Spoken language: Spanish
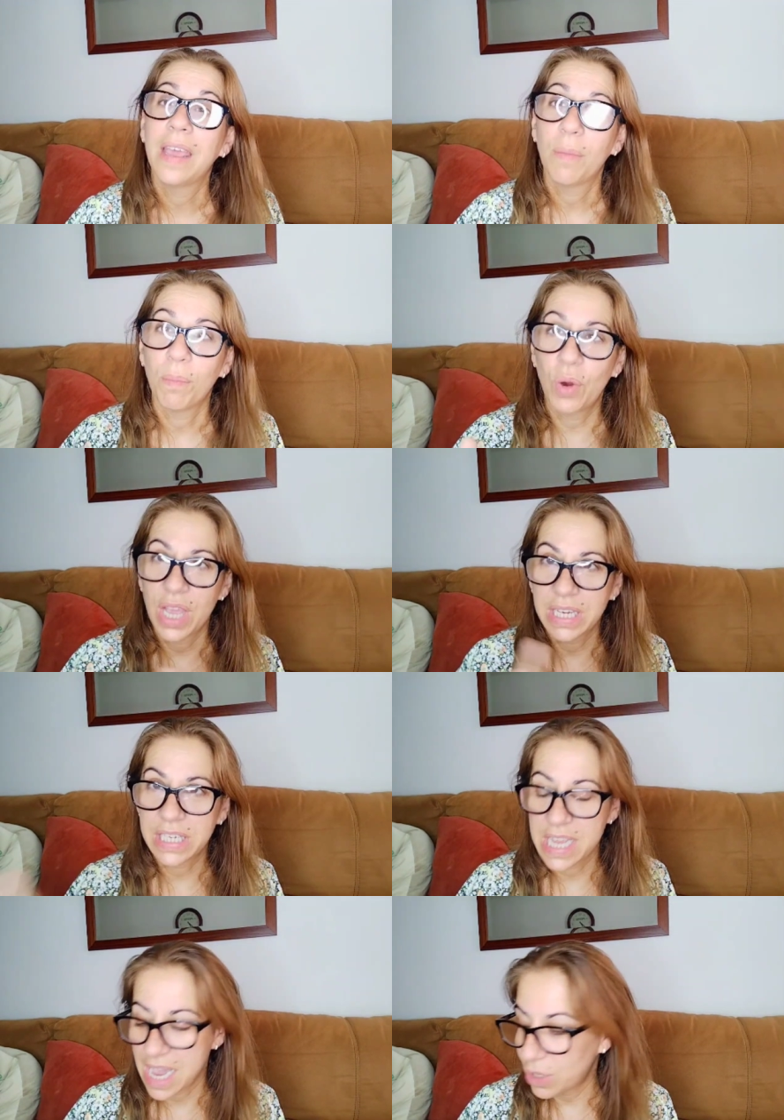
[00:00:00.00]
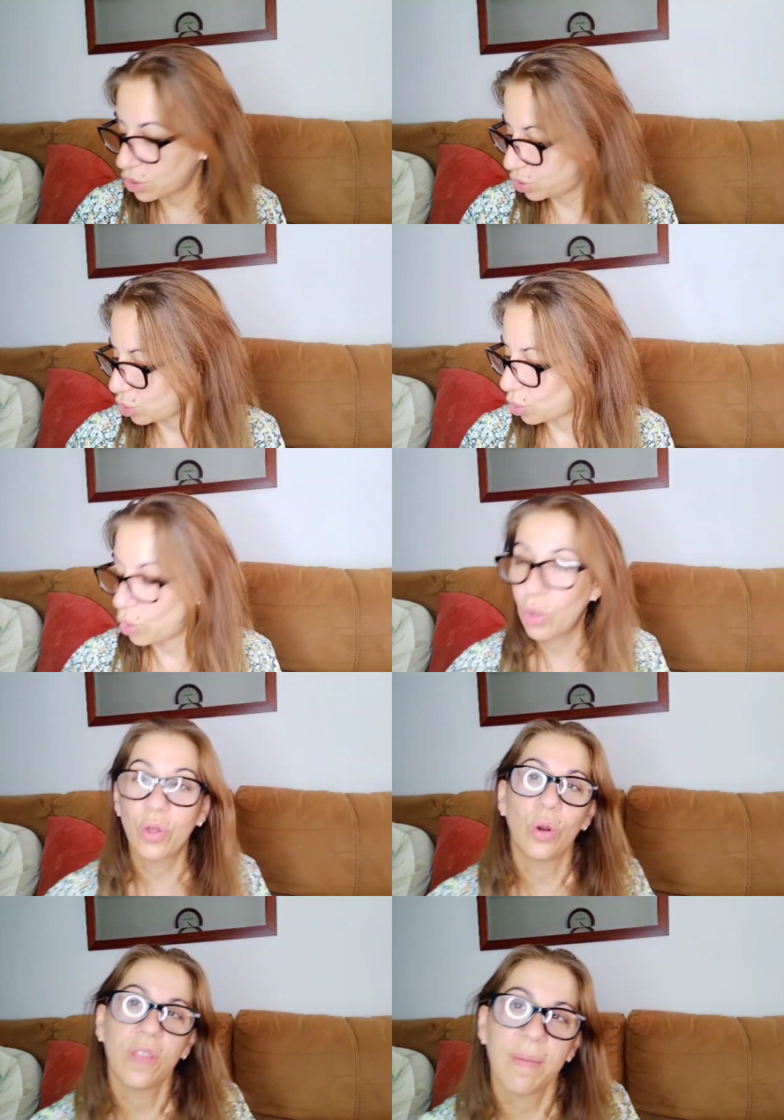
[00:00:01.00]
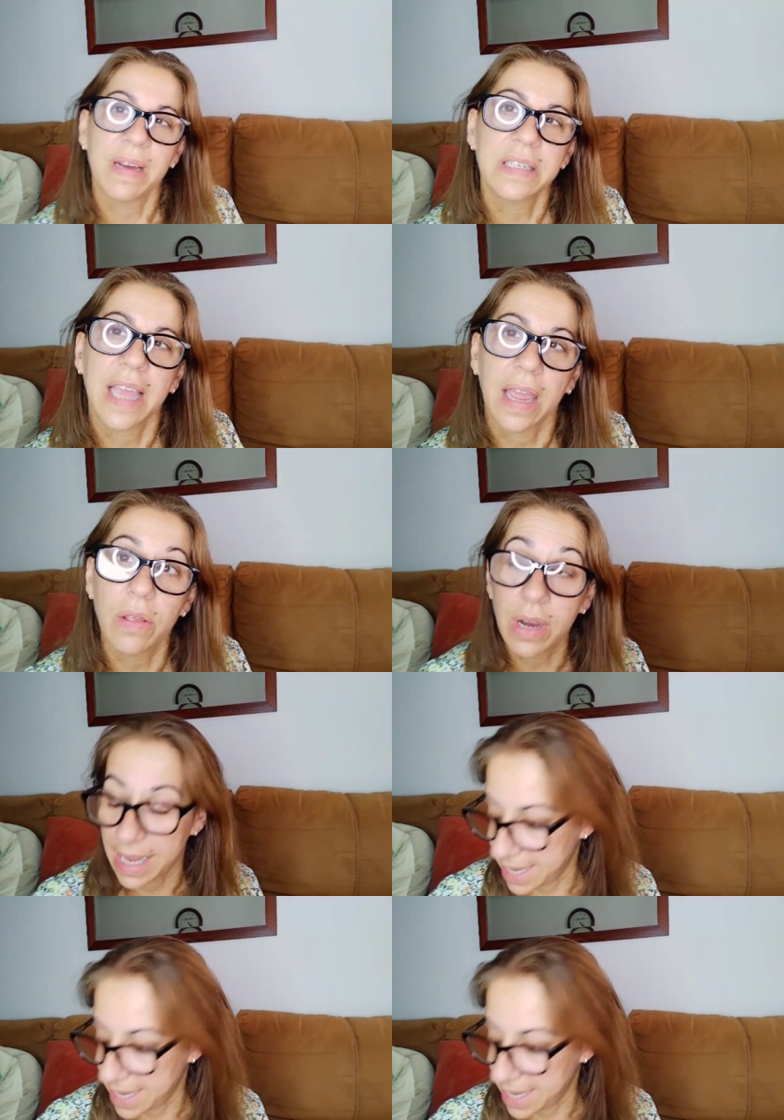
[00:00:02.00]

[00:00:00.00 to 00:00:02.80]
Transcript: voy a enseñaros todo lo demás que ha ido cayendo.